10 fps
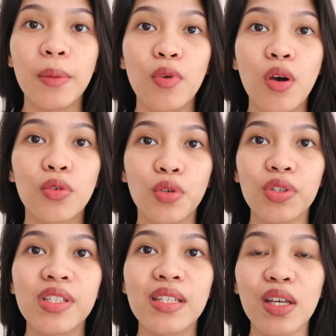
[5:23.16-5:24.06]
yang perlu aku
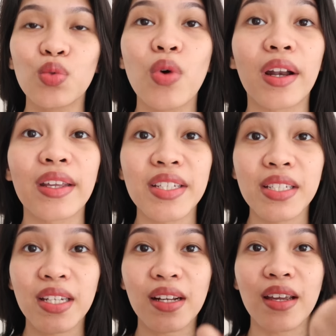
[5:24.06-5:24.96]
notes, dia tuh warnanya
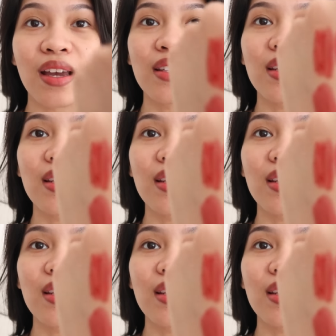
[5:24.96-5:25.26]
sheer ya.